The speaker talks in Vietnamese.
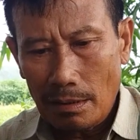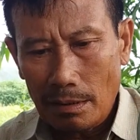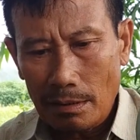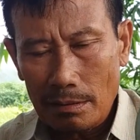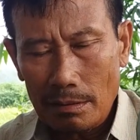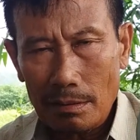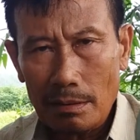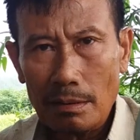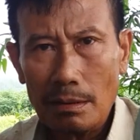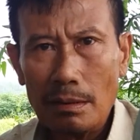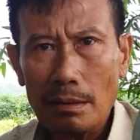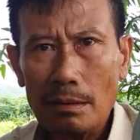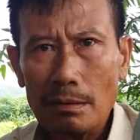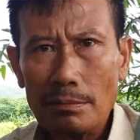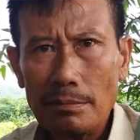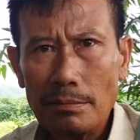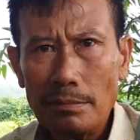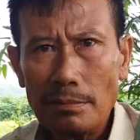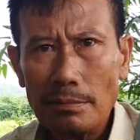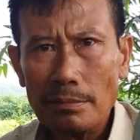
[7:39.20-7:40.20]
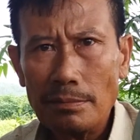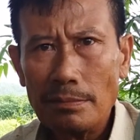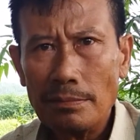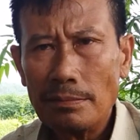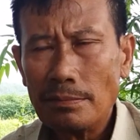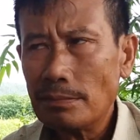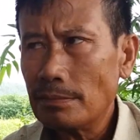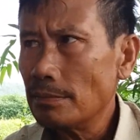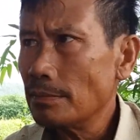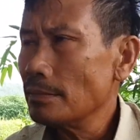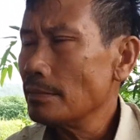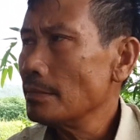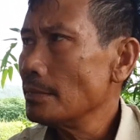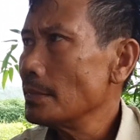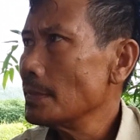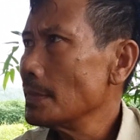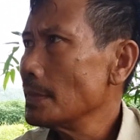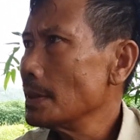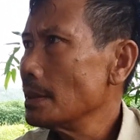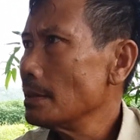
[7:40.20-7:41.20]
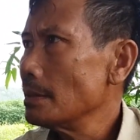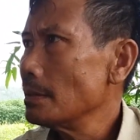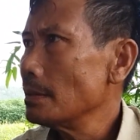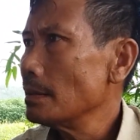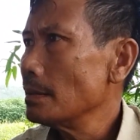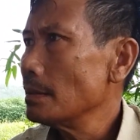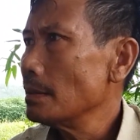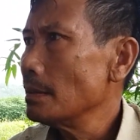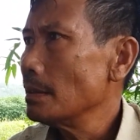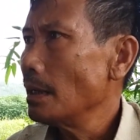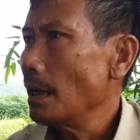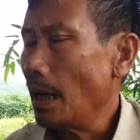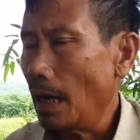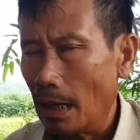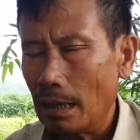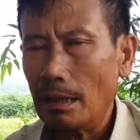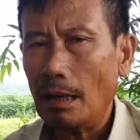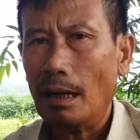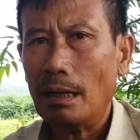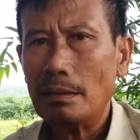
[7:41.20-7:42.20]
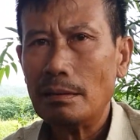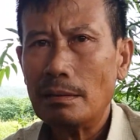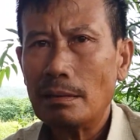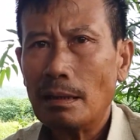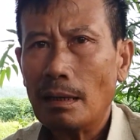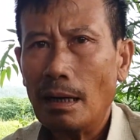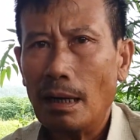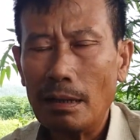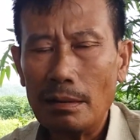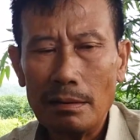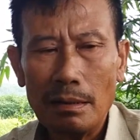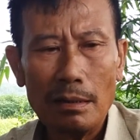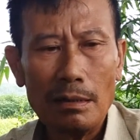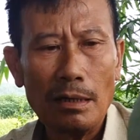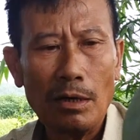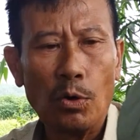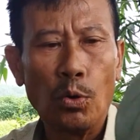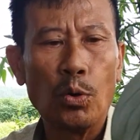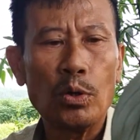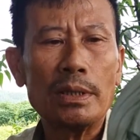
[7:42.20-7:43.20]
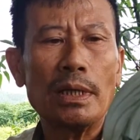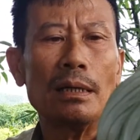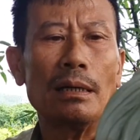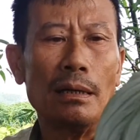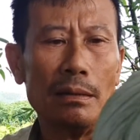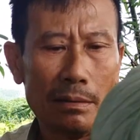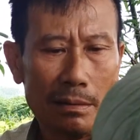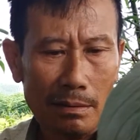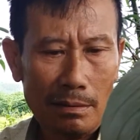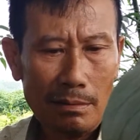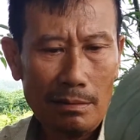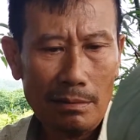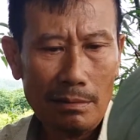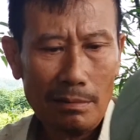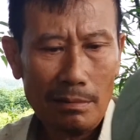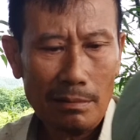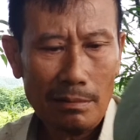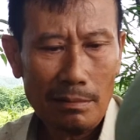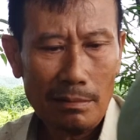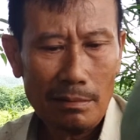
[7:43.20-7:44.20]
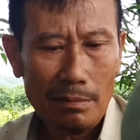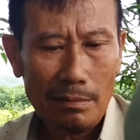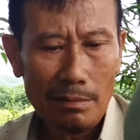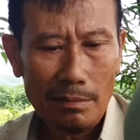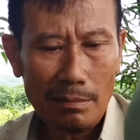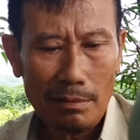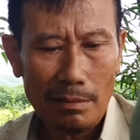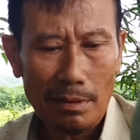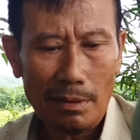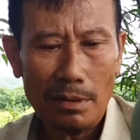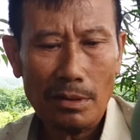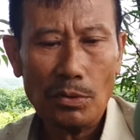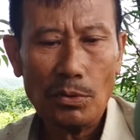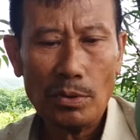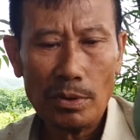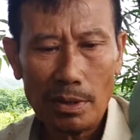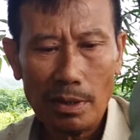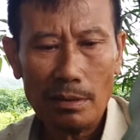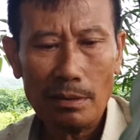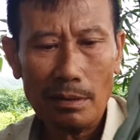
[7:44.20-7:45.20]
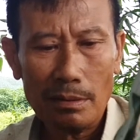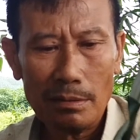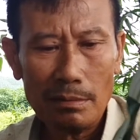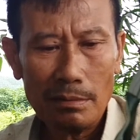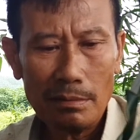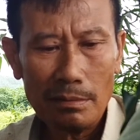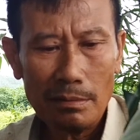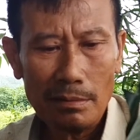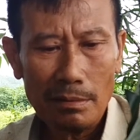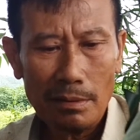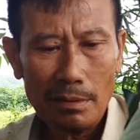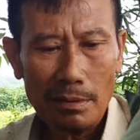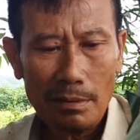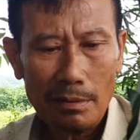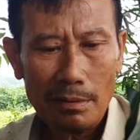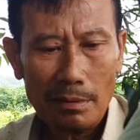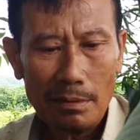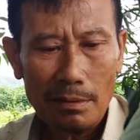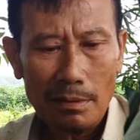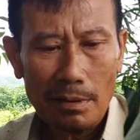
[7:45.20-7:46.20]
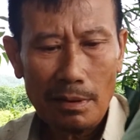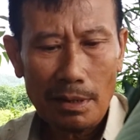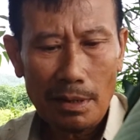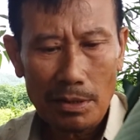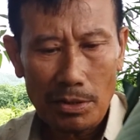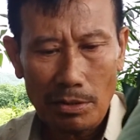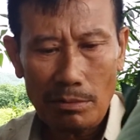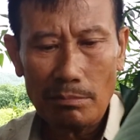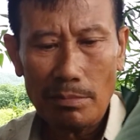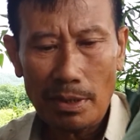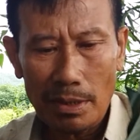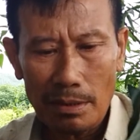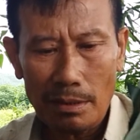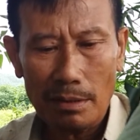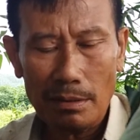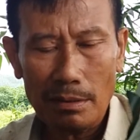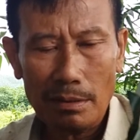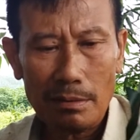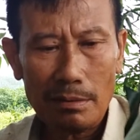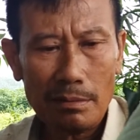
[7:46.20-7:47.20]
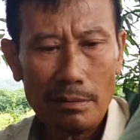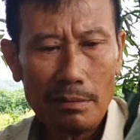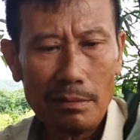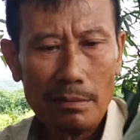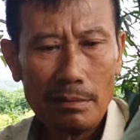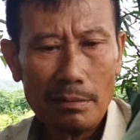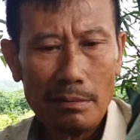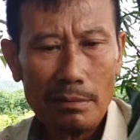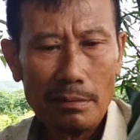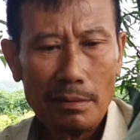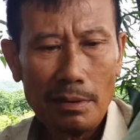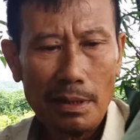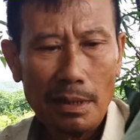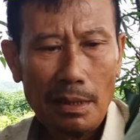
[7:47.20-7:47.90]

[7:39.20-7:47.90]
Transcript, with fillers: anh, anh đợt ngày nó còn đức rồi trong à, kia có uống này anh anh hồ tấn đức à anh hồ tấn đức ở sông bà rưỡi á ở sông bà rưỡi đó uống ở đây